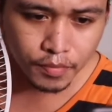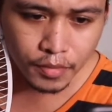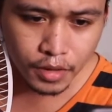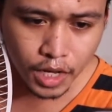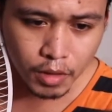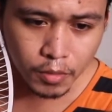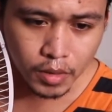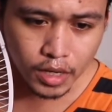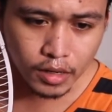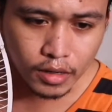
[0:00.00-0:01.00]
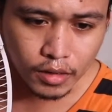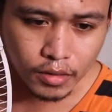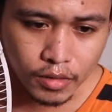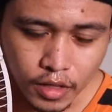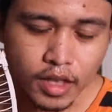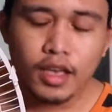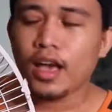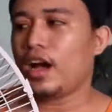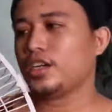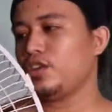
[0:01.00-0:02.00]
Grabe pong mahala na. Eh.
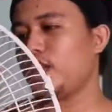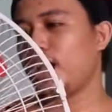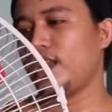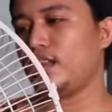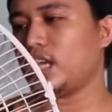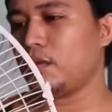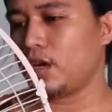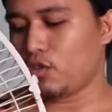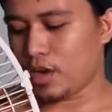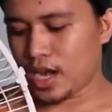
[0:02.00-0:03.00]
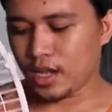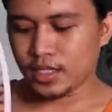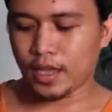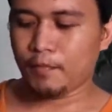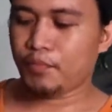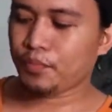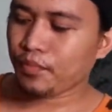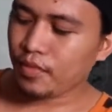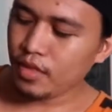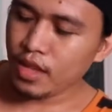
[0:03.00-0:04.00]
Actually, ngani nga siya, ma'am, ganong mahal na siya.
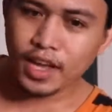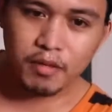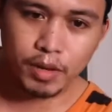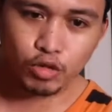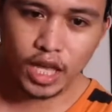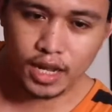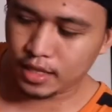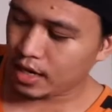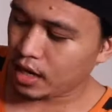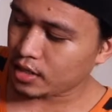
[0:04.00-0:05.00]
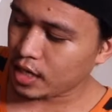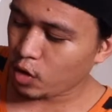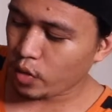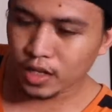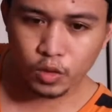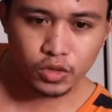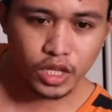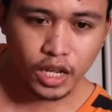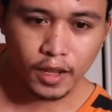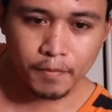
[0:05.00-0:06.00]
Kaning pindutanan dire, 0, 1,
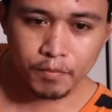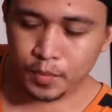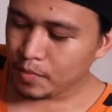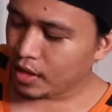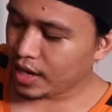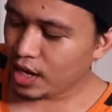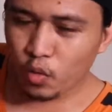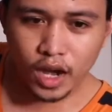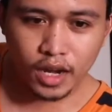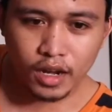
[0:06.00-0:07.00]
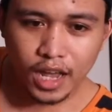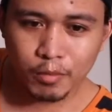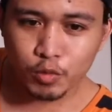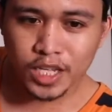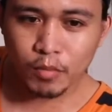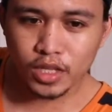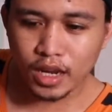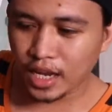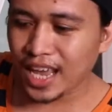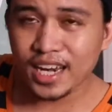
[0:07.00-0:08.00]
Kaning 1, ambot pasabot
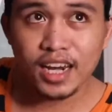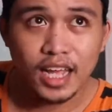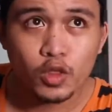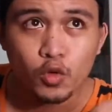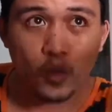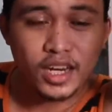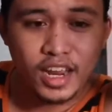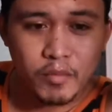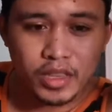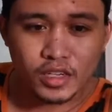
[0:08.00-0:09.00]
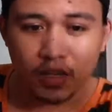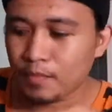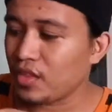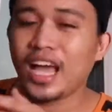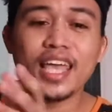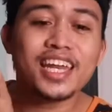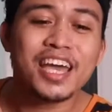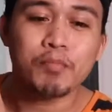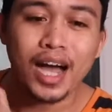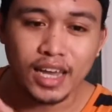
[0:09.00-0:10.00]
na, gikan dire, hantod 1 kilometer, kaya
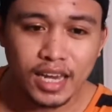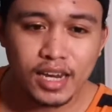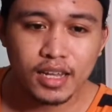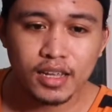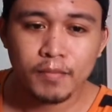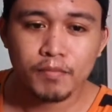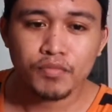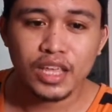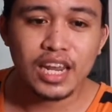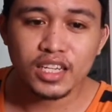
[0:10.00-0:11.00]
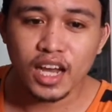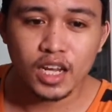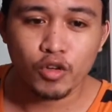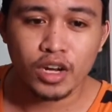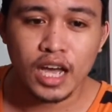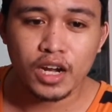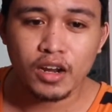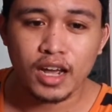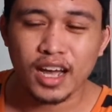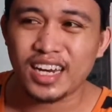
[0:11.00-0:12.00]
niya pahanginan. Dili ni siya kanang ordinary
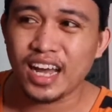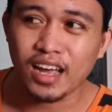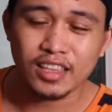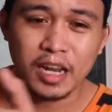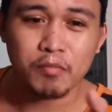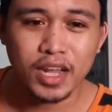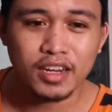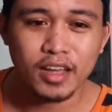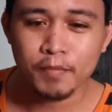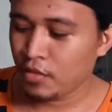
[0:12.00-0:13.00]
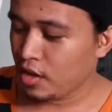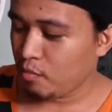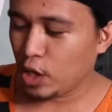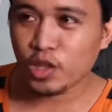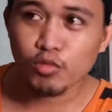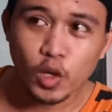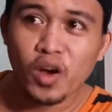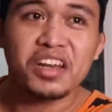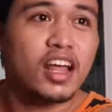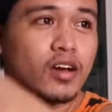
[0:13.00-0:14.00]
lang nga kanang electric fan nga. Pindot mo sa
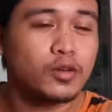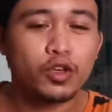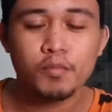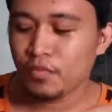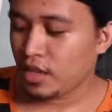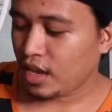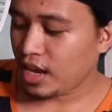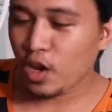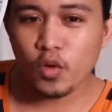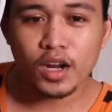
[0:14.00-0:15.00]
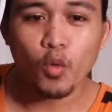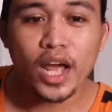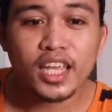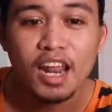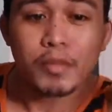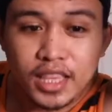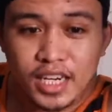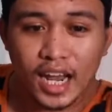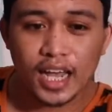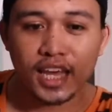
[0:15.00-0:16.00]
1, di alang kutob. Kining 1 1 kilometer
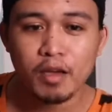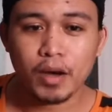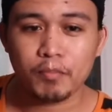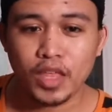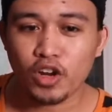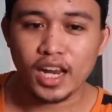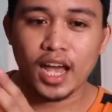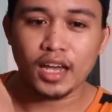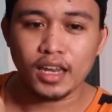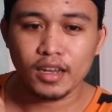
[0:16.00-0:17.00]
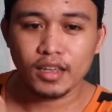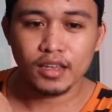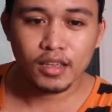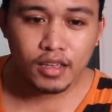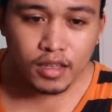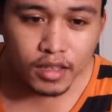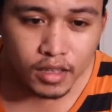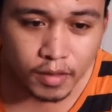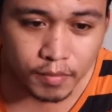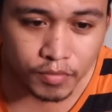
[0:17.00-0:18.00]
ang kaya niya paabtan ng hangin.
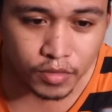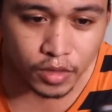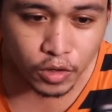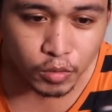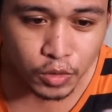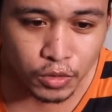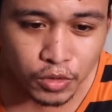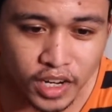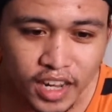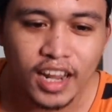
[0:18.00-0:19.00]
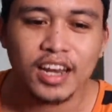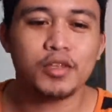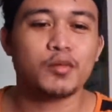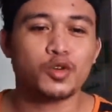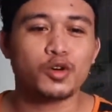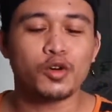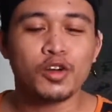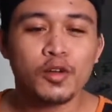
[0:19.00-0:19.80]
Di ko mutuo, ana. Lang, di bitang tuo.